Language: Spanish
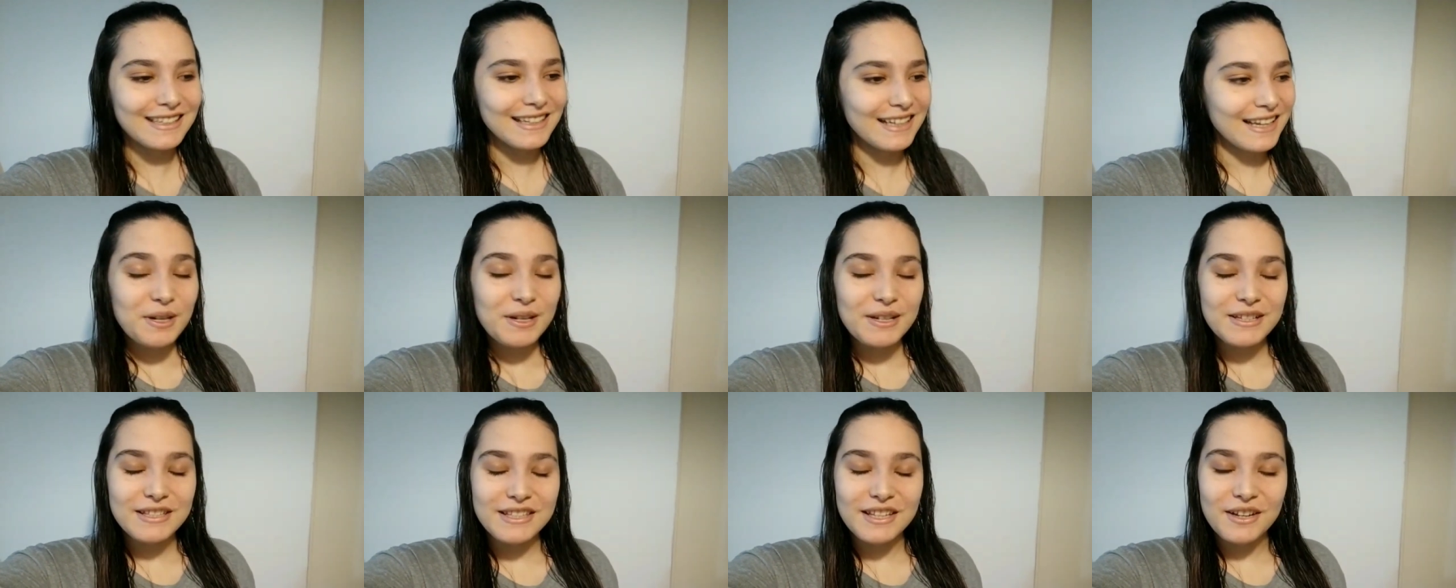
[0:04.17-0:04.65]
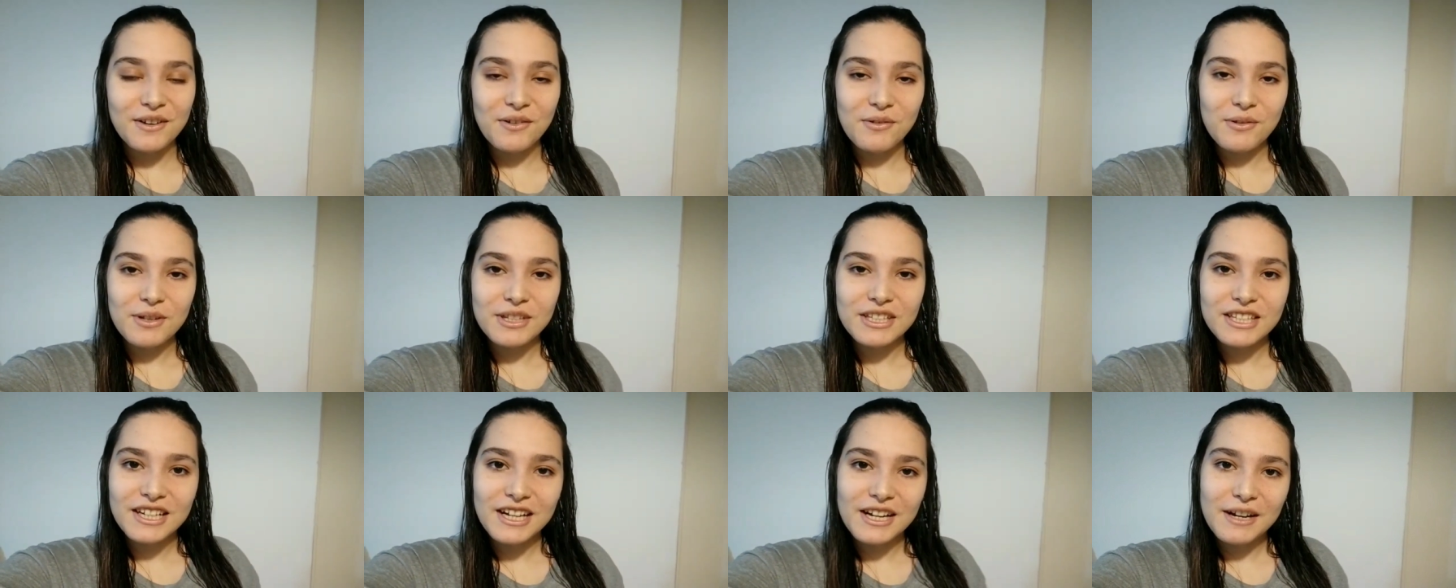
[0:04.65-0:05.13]
Espero que se
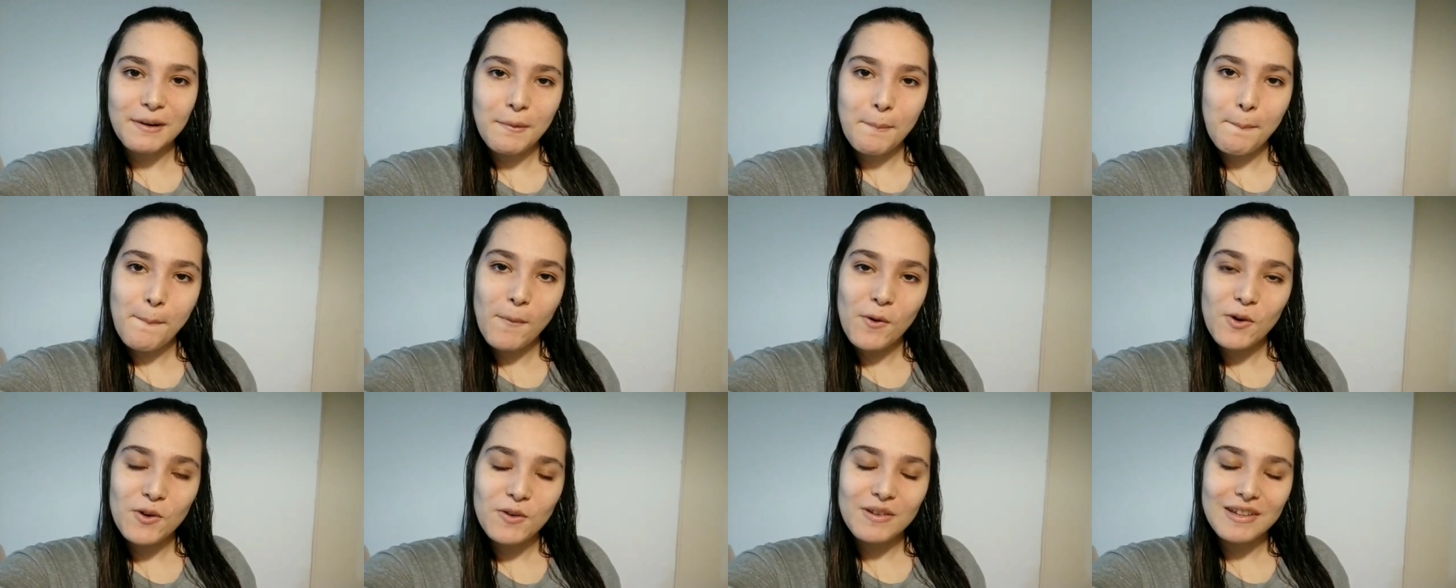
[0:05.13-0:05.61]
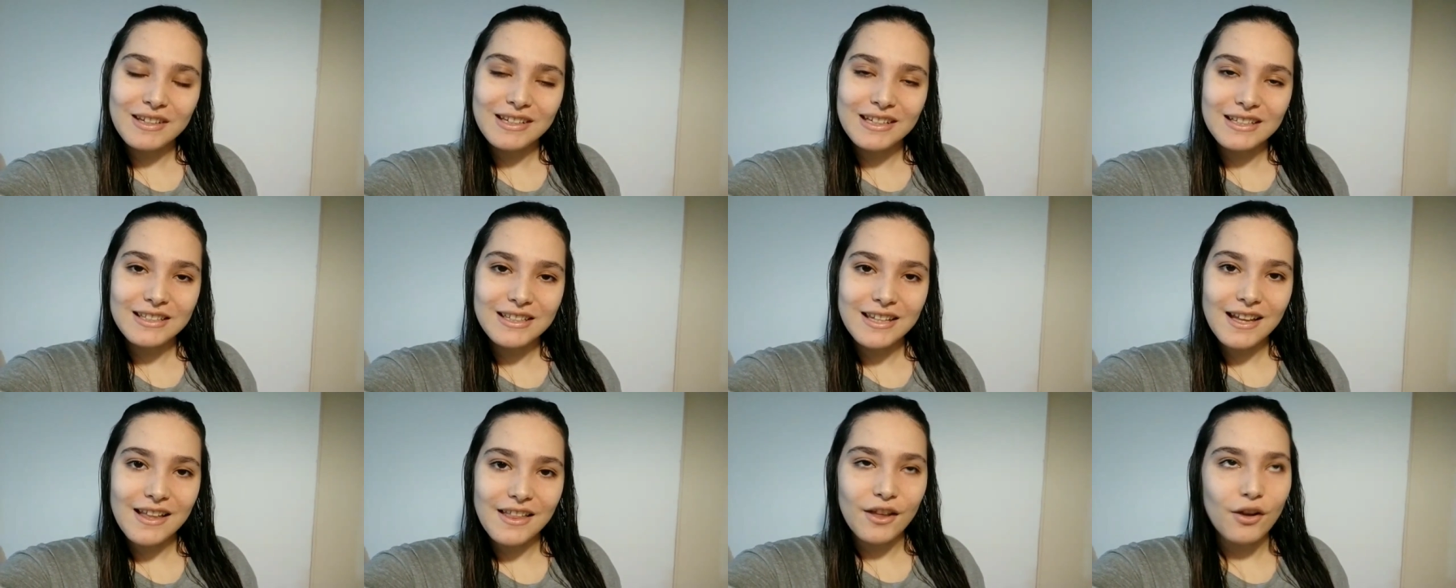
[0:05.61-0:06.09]
encuentren muy bien el
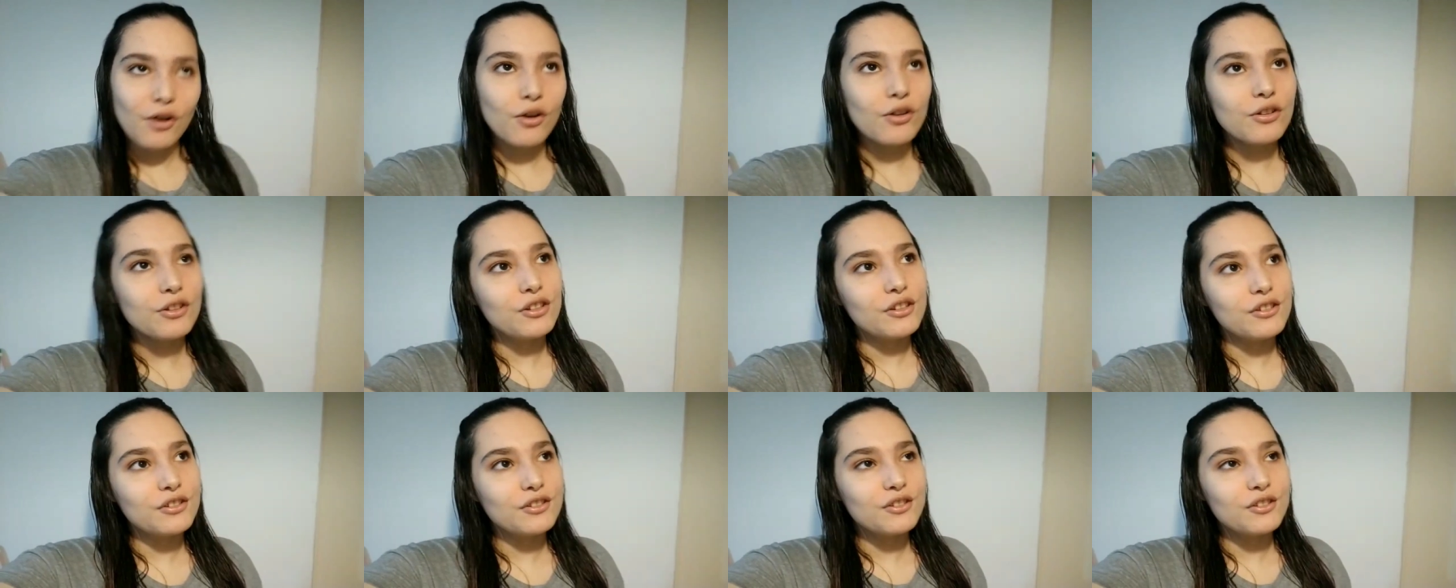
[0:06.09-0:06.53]
día de hoy.